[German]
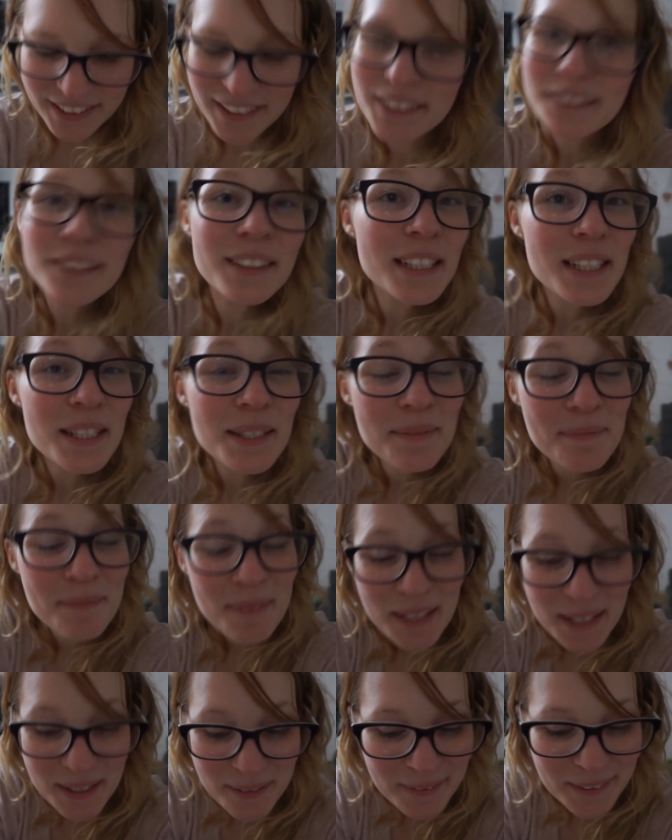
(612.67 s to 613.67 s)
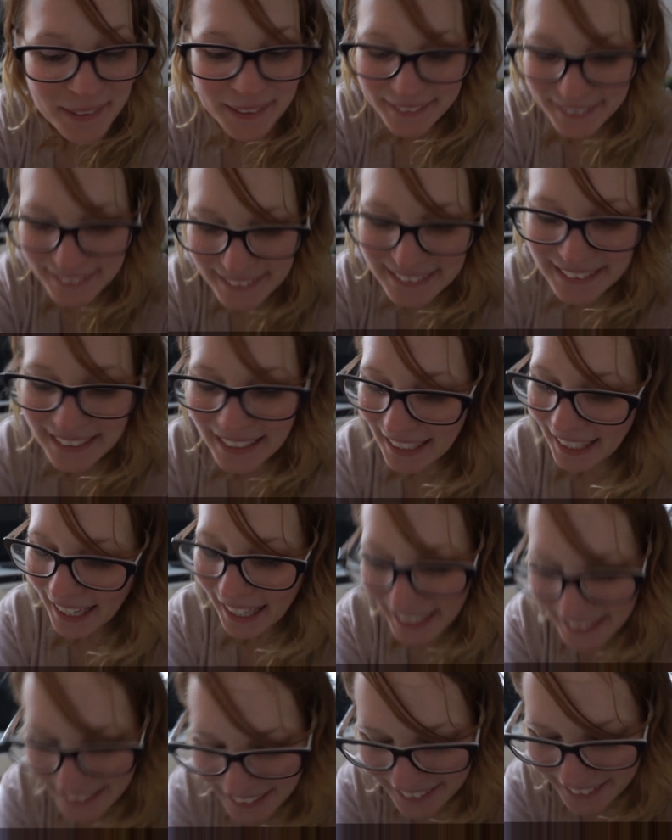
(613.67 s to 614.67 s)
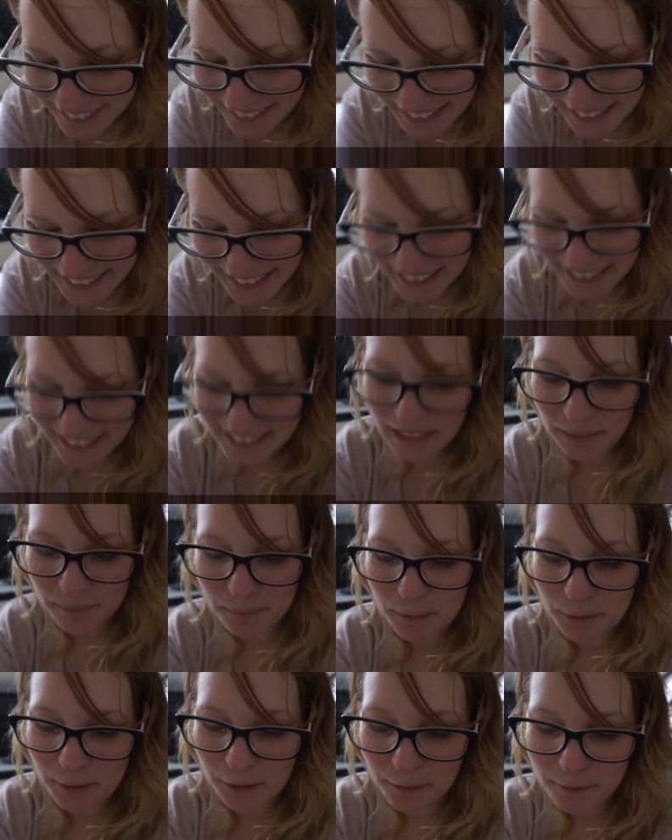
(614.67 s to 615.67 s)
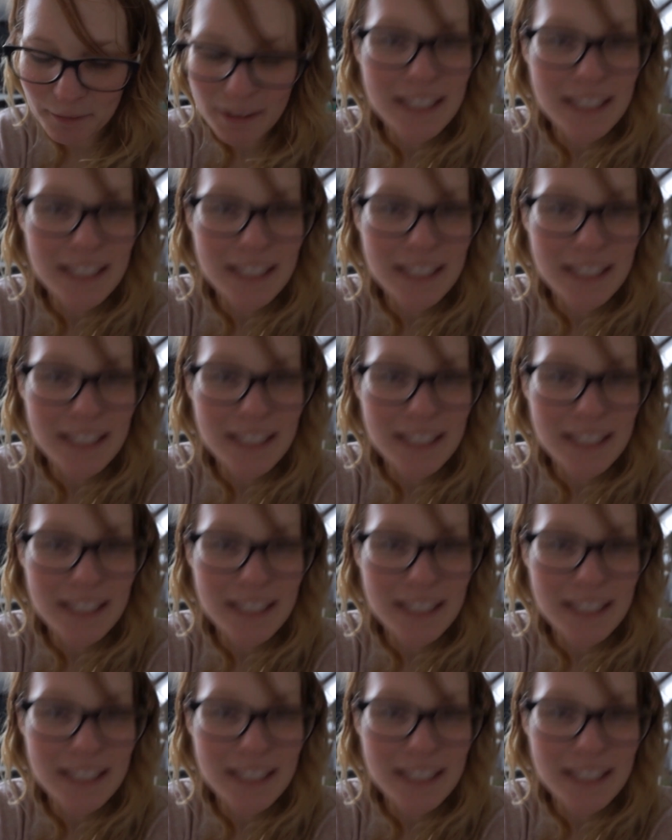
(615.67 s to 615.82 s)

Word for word: Nur das Baby, das hat natürlich nichts abbekommen.